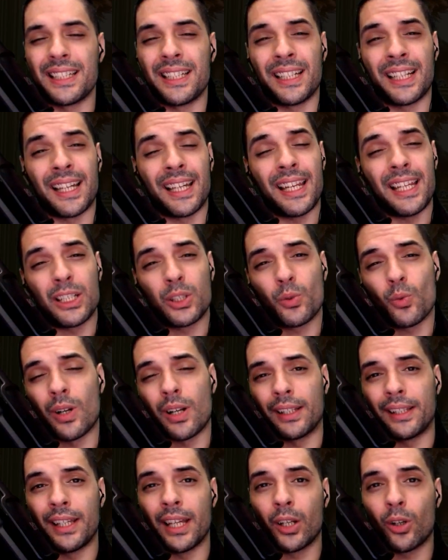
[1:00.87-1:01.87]
queréis
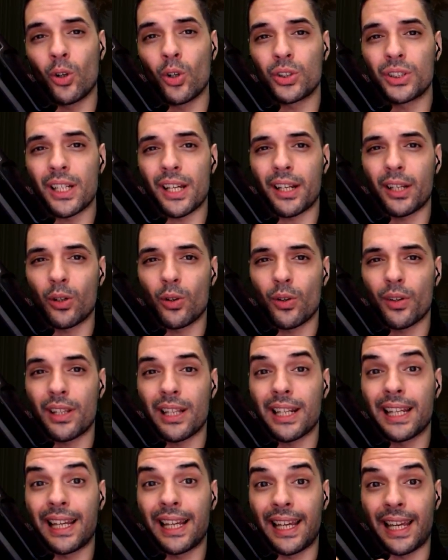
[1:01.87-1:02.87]
cualquier cosa,
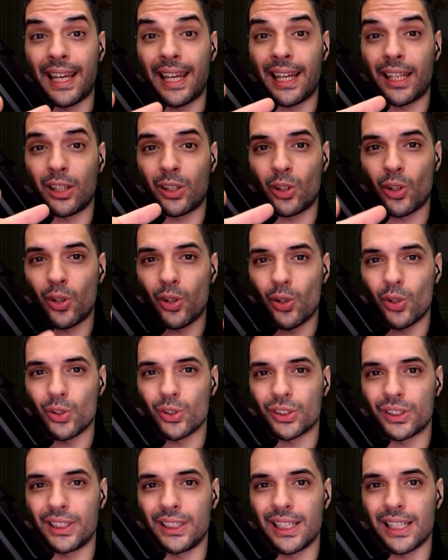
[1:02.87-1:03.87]
recordad que todos
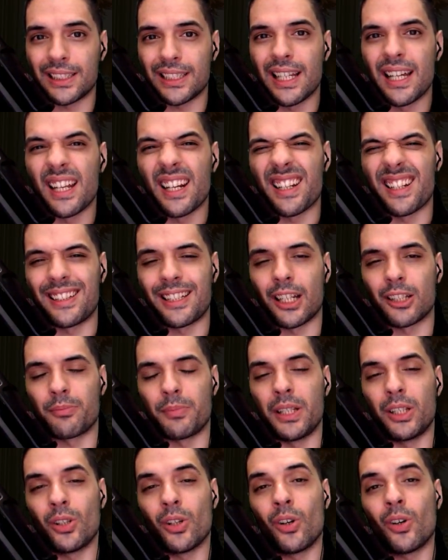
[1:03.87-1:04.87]
los días
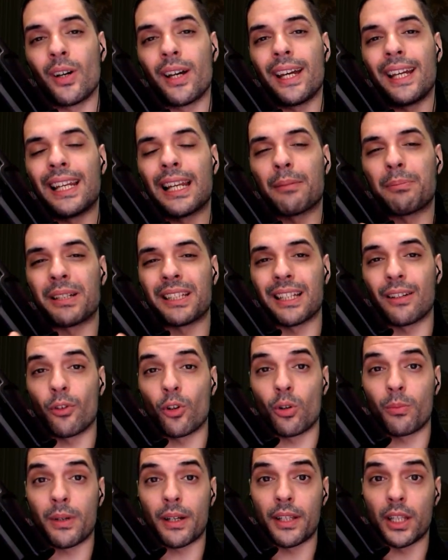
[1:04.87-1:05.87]
retransmito en la
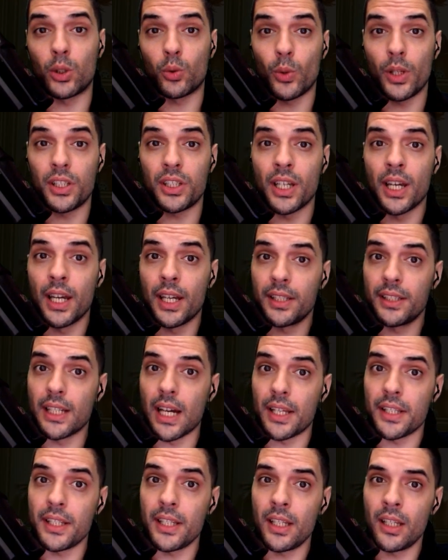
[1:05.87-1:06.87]
plataforma de Twitch y
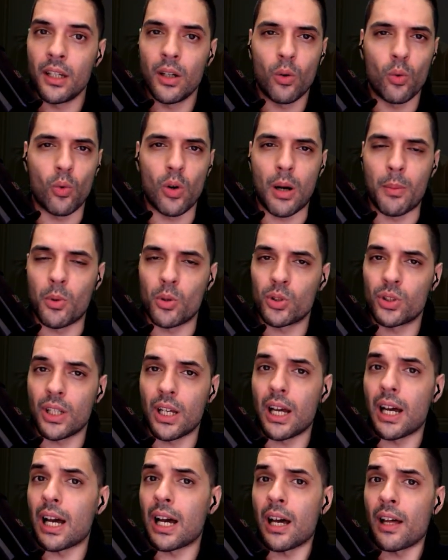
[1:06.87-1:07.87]
allí jugamos
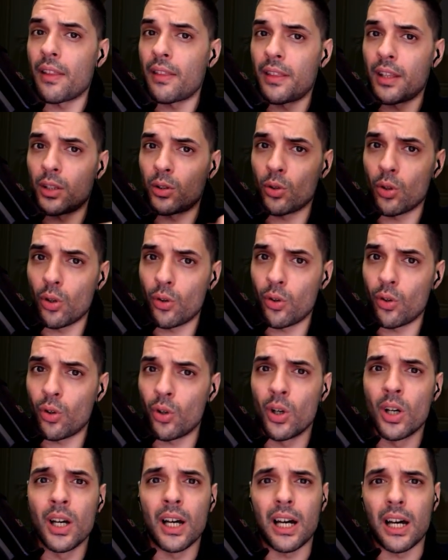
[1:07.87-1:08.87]
a de todo,
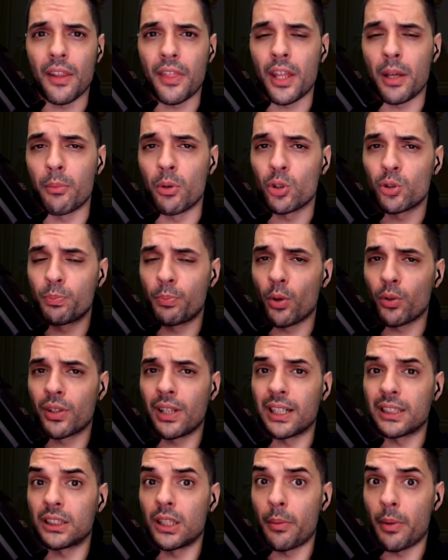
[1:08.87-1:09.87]
hacemos
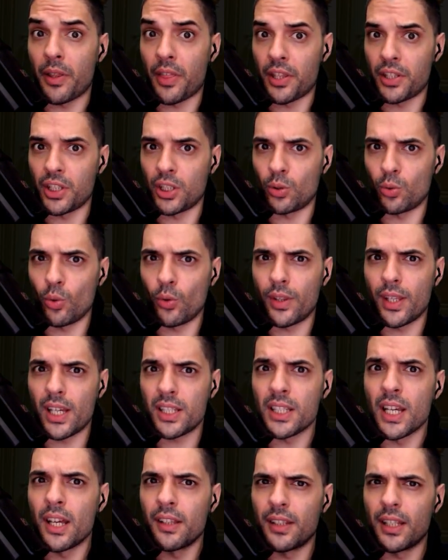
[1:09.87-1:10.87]
podcast de
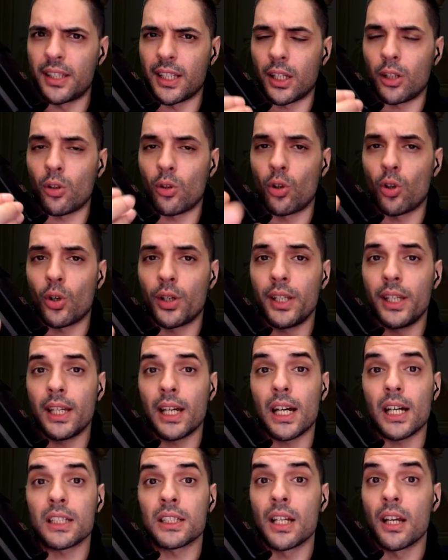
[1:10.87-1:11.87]
vicisitudes, de
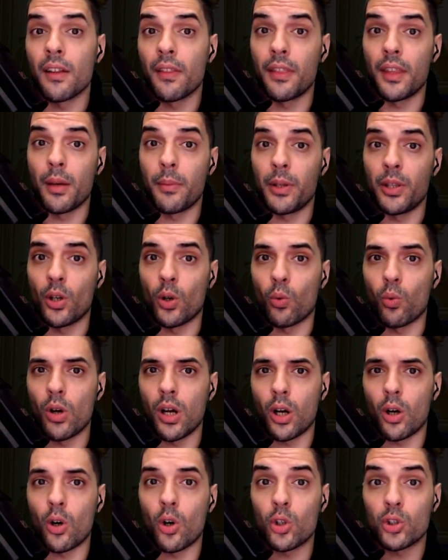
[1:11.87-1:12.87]
tecnologías, de
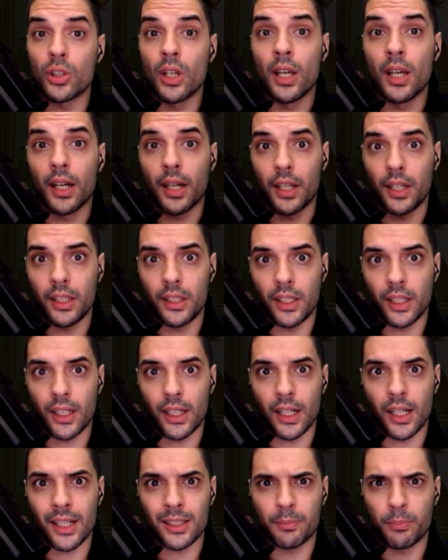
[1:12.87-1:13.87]
videojuegos,
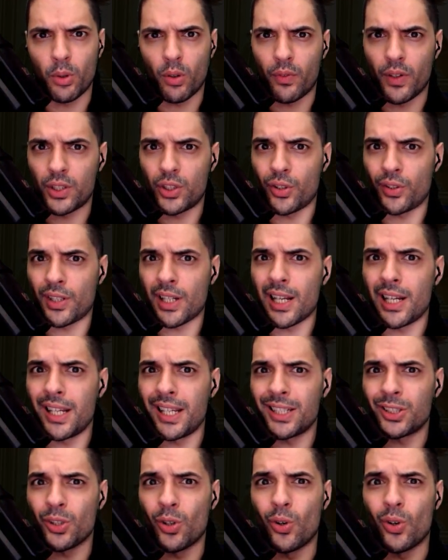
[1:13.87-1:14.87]
críticas,
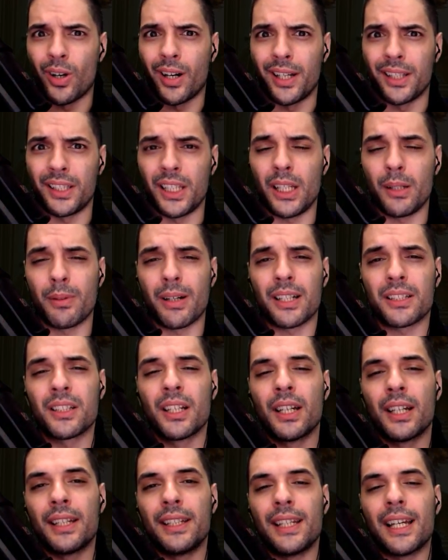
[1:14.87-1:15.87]
profesionales, objetivas
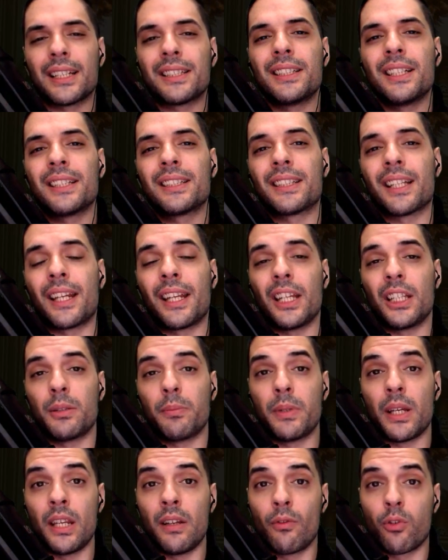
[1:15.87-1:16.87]
y así estaréis
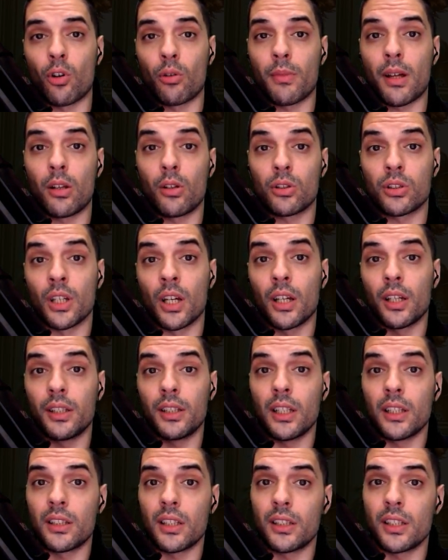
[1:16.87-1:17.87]
bien informados y
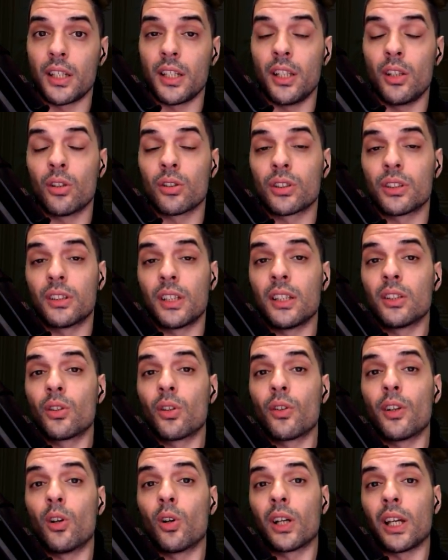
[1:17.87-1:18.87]
entretenidos dentro
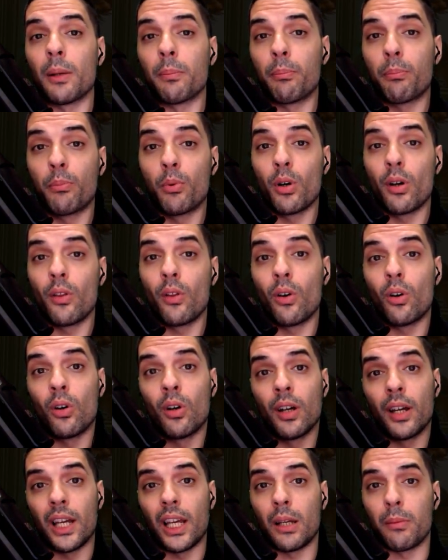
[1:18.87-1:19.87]
de lo que puedo
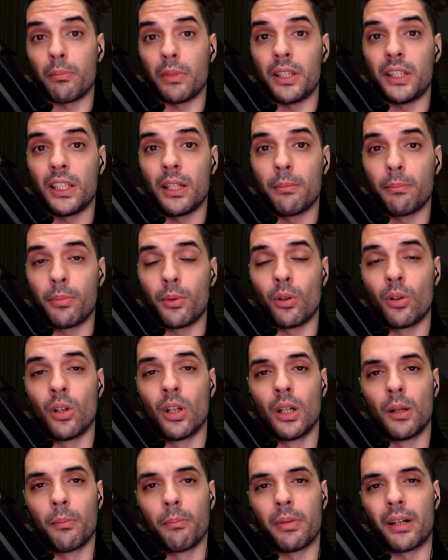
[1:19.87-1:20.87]
en mi tiempo
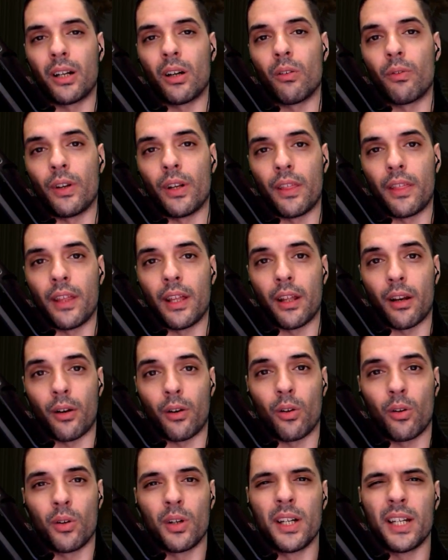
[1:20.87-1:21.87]
para ofrecer,
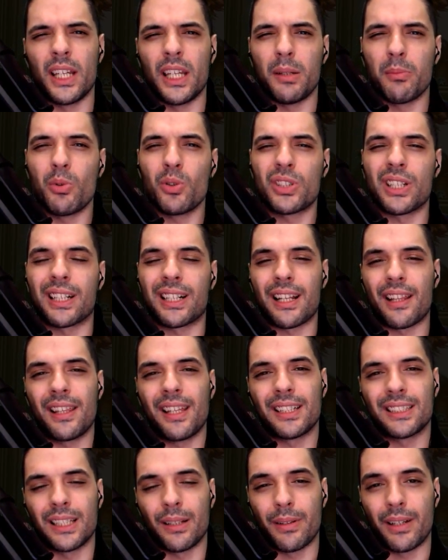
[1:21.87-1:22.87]
¿no? Y muchas
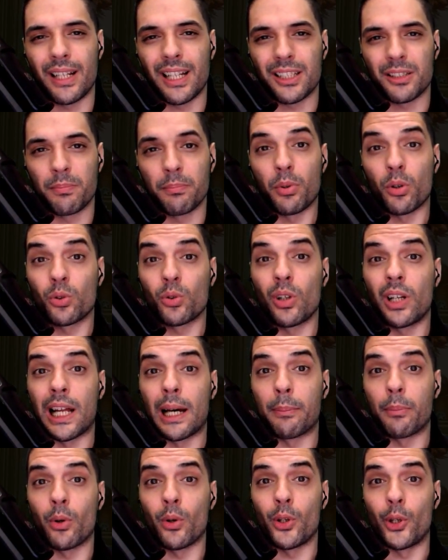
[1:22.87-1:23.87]
gracias de veras por todo el
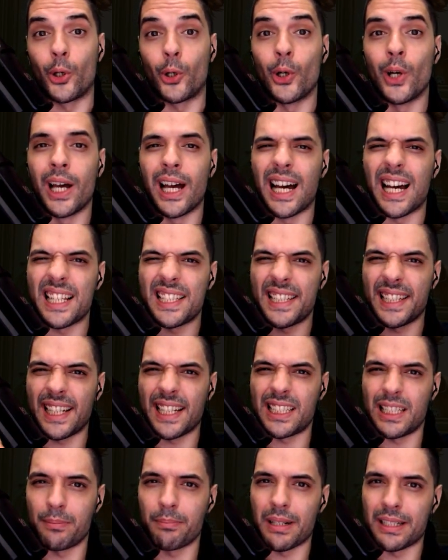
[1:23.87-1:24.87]
apoyo. Así que
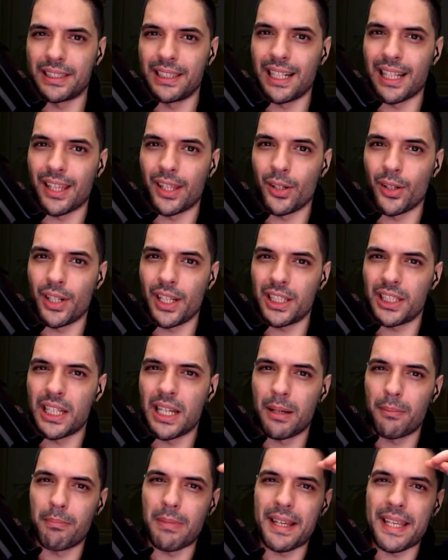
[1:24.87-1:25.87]
sin más dilaciones,
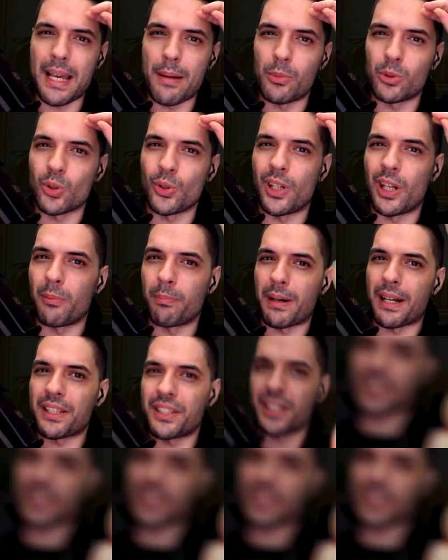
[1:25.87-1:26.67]
vayamos con el parche.